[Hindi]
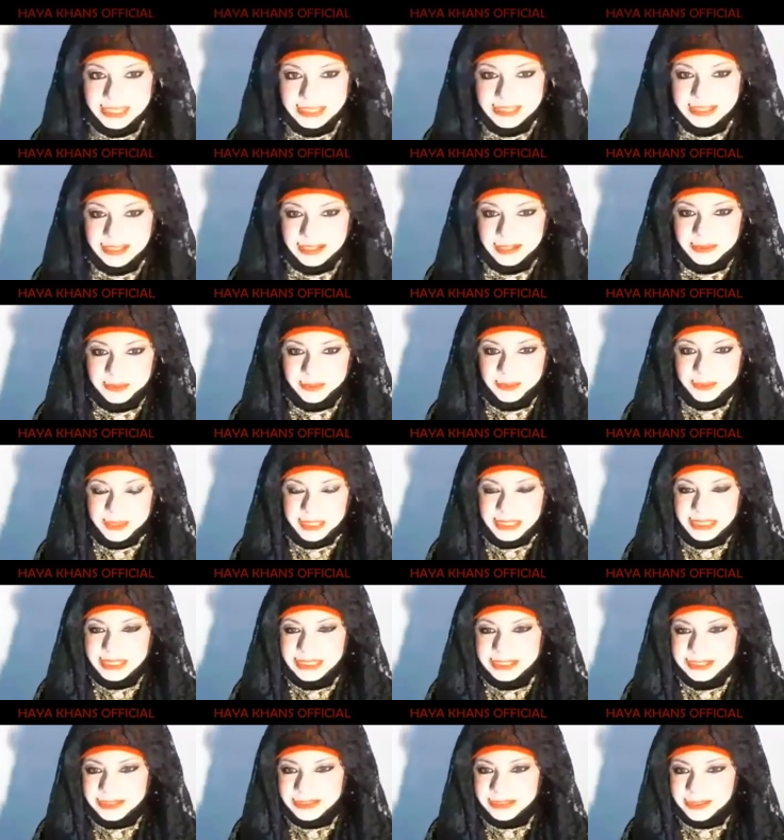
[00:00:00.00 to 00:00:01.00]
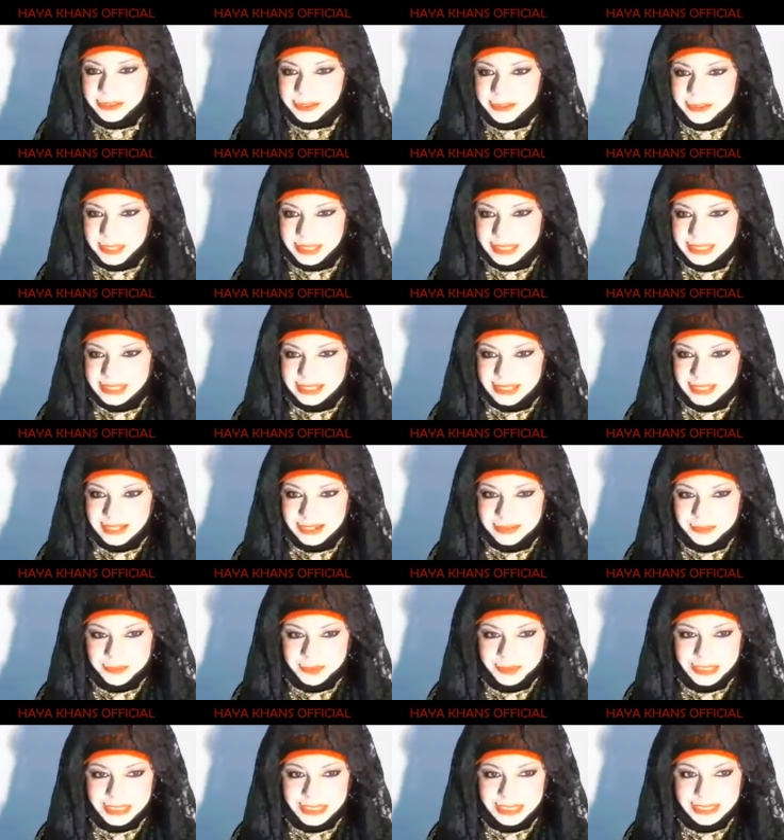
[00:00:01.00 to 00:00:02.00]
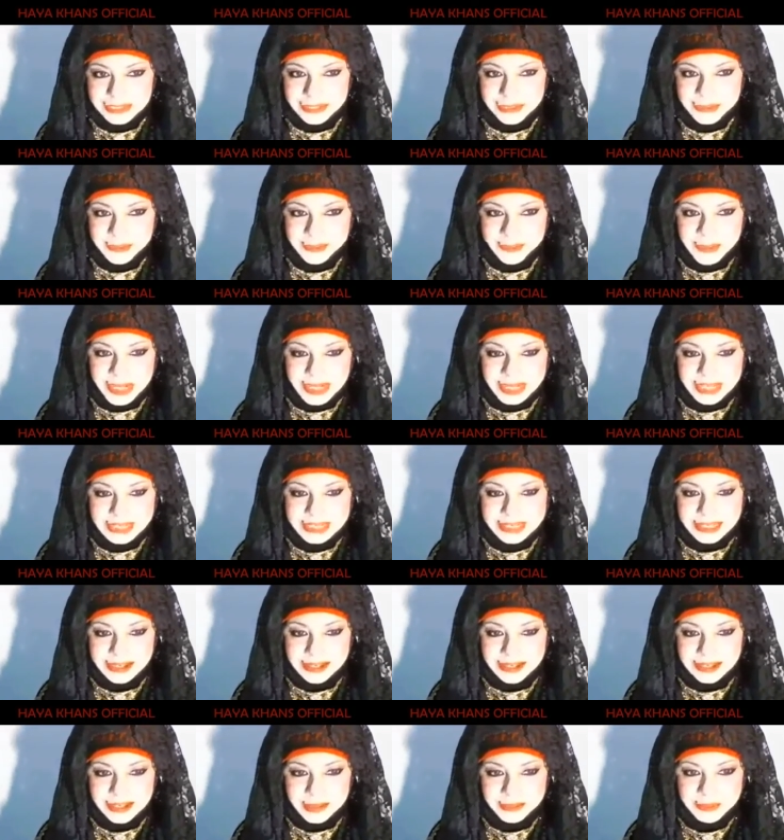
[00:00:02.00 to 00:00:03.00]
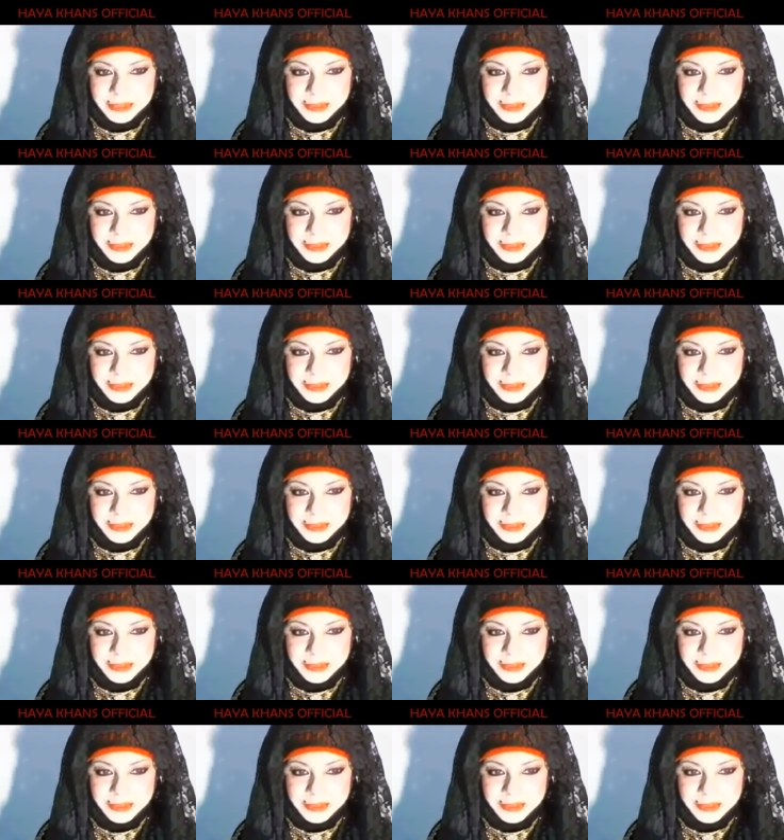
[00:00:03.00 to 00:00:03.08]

Assalamu alaikum. Assalamu alaikum, Pakistan.